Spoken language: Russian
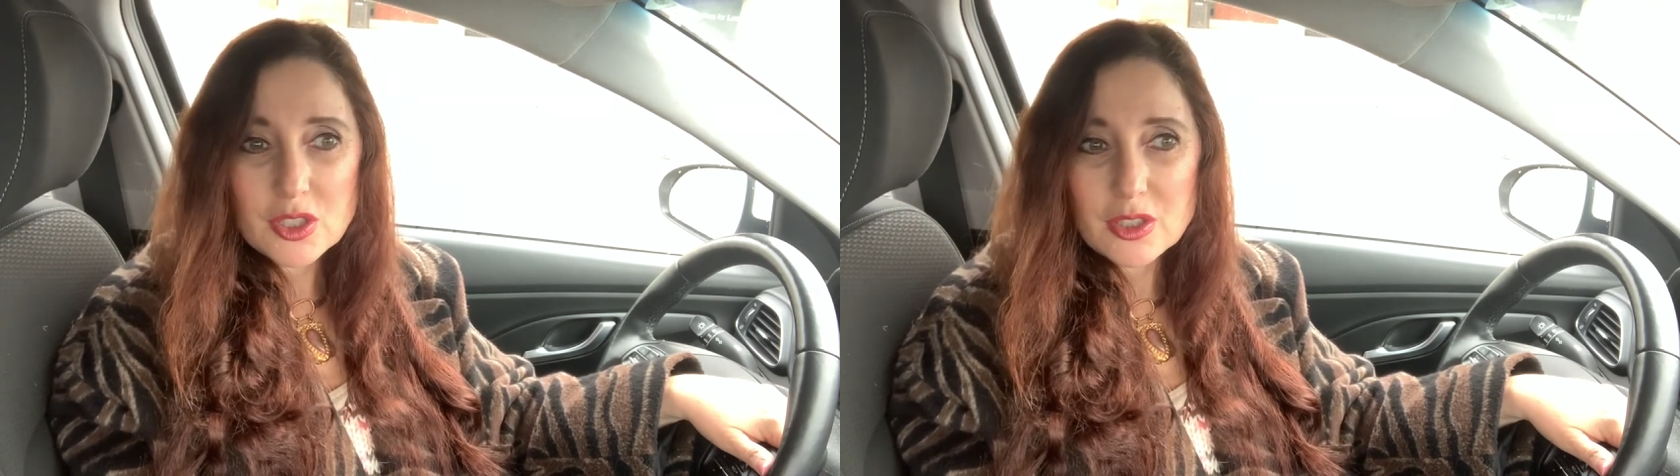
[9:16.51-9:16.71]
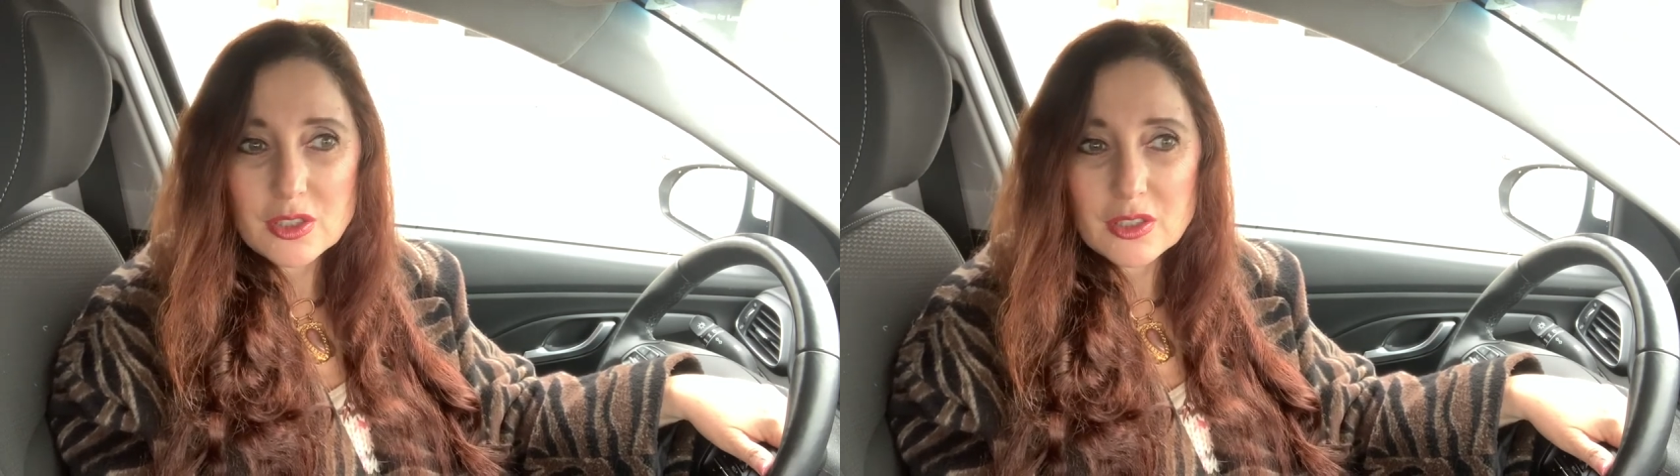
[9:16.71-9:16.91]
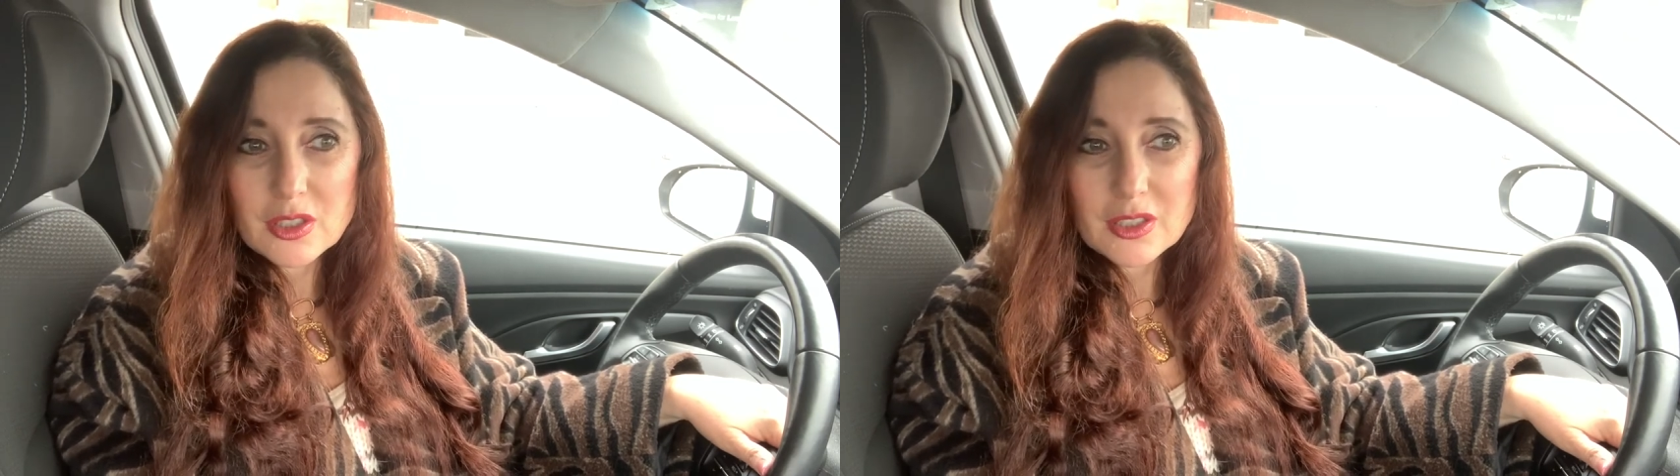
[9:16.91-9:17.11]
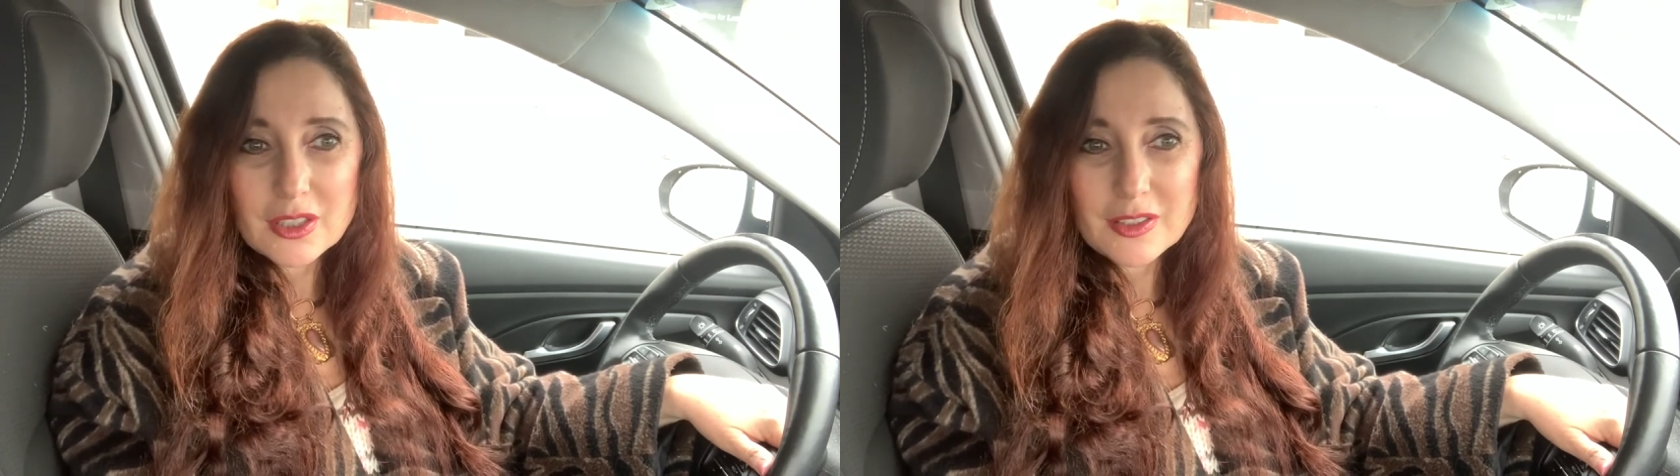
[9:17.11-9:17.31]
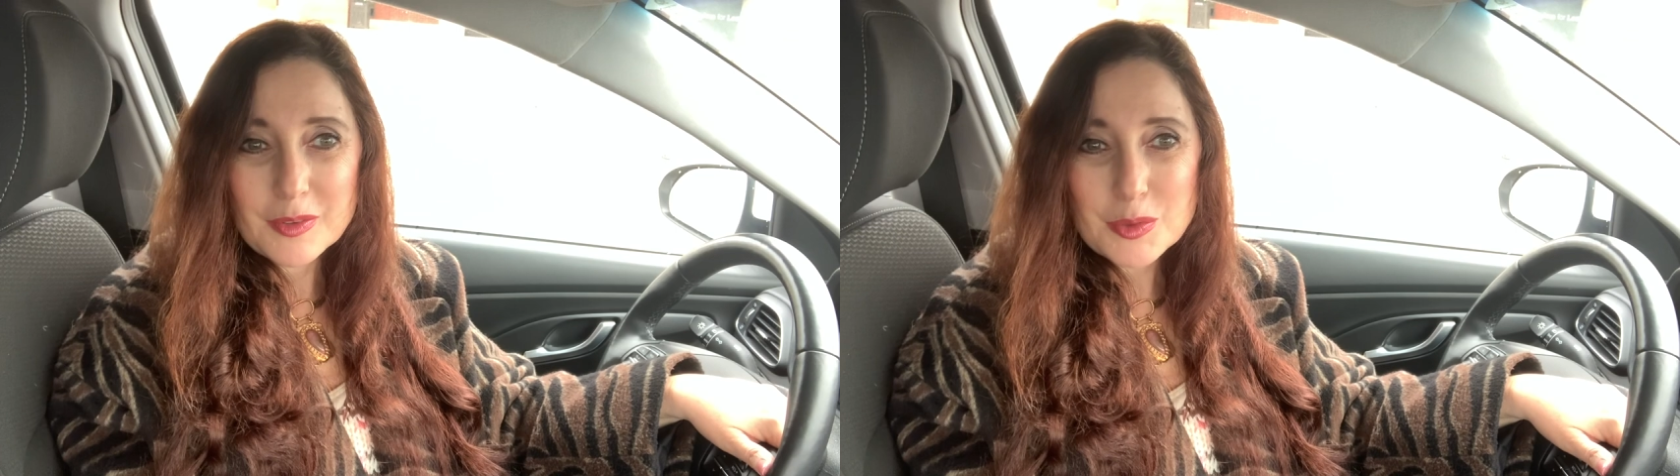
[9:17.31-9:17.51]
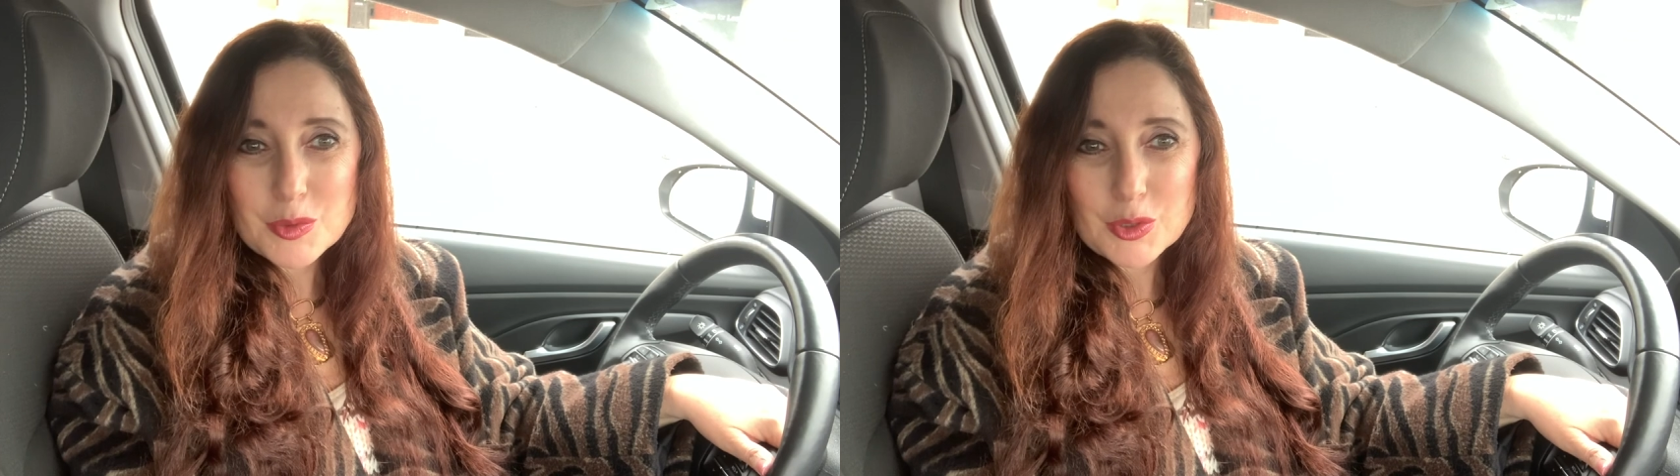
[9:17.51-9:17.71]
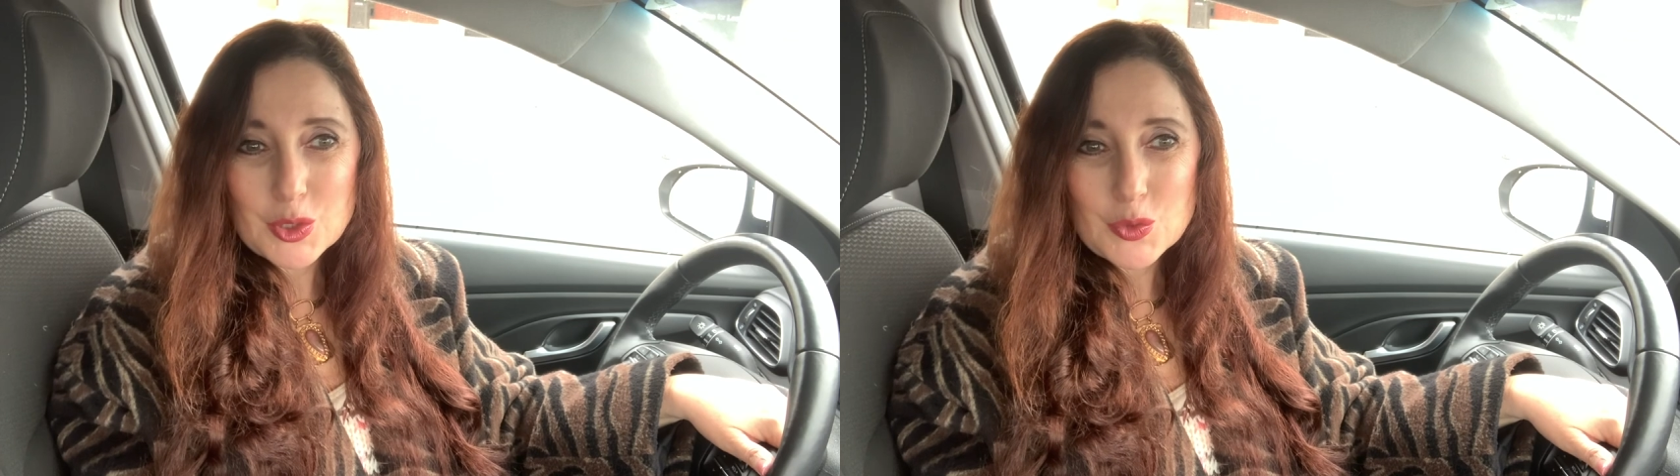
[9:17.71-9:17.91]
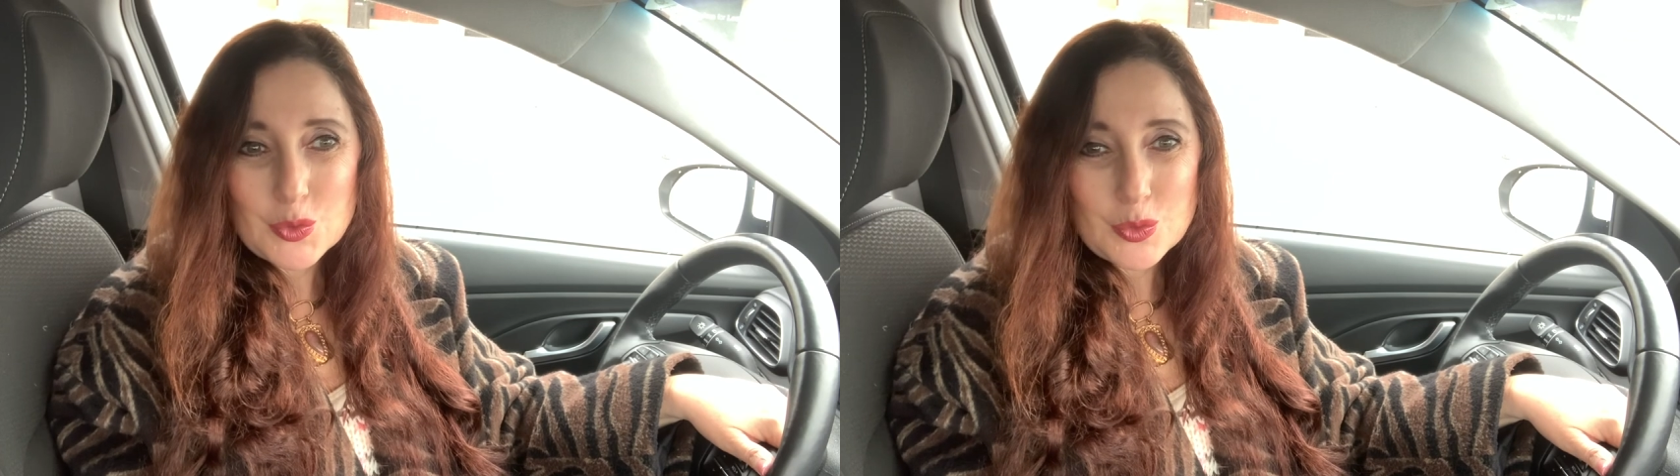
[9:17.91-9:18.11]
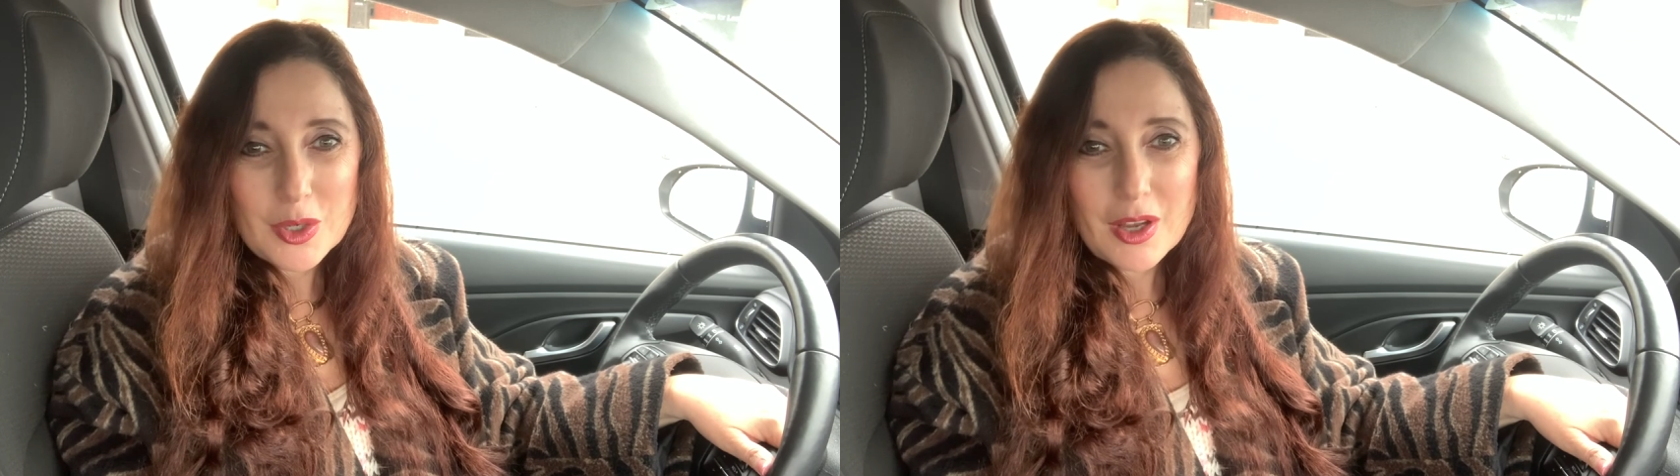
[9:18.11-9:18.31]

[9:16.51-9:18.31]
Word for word: И я тогда, в общем-то, ну,